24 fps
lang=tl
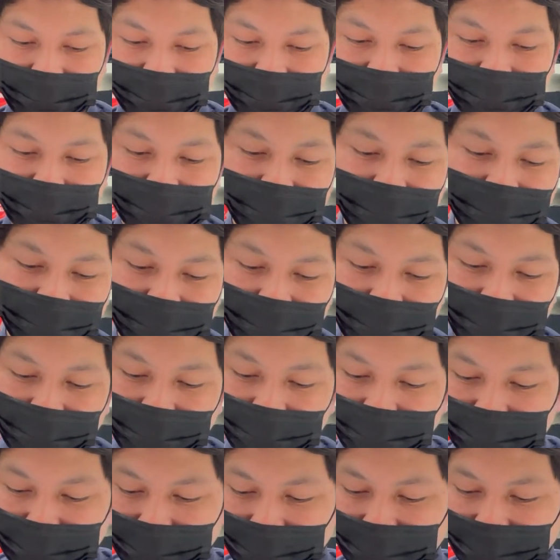Pantulog
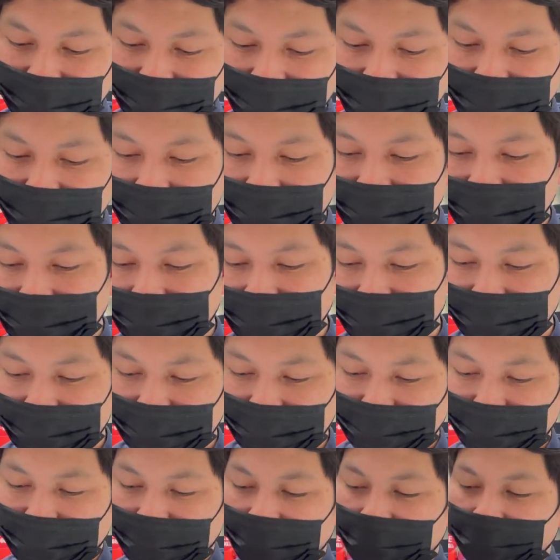ba to? Pantulog,
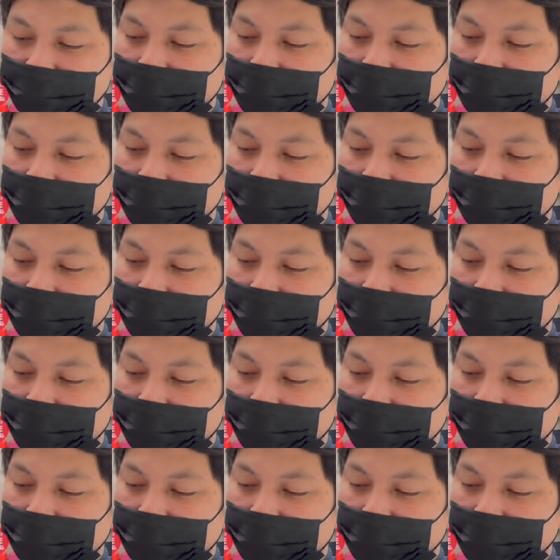parang